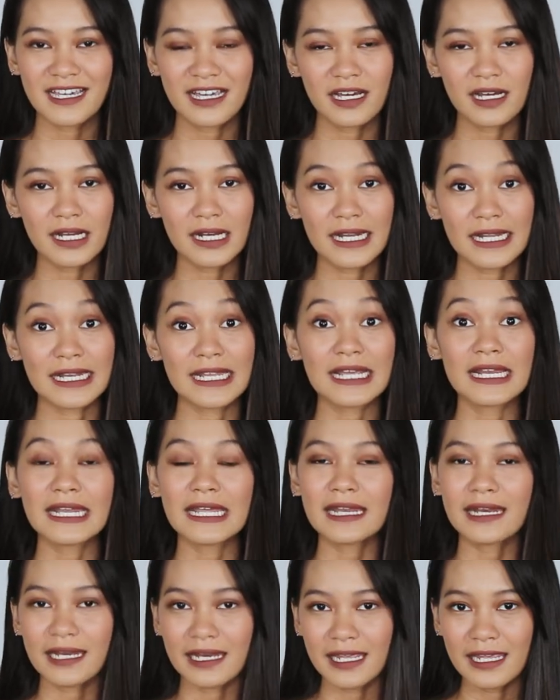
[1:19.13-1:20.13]
ke
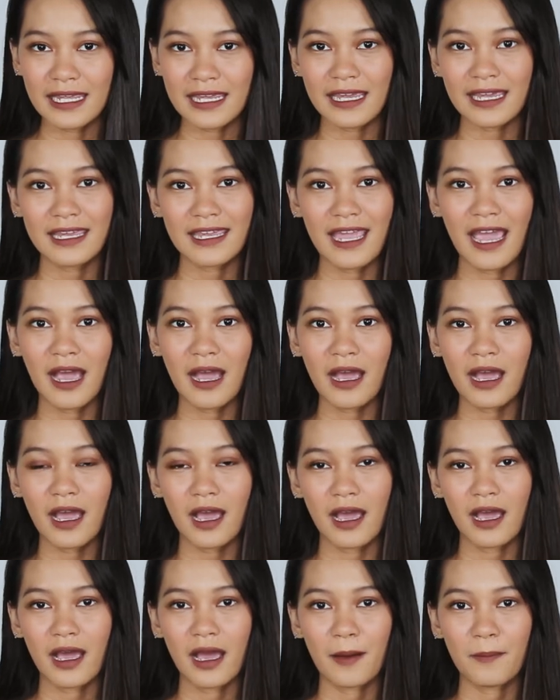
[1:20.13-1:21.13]
klinik-klinik yang
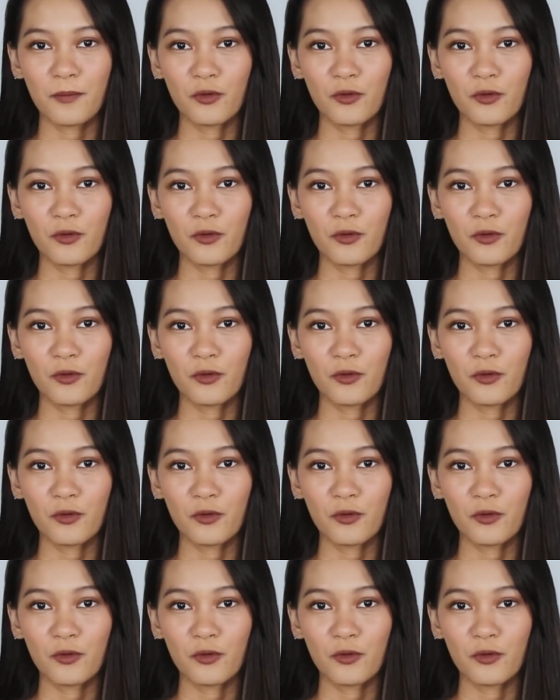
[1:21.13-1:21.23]
uh,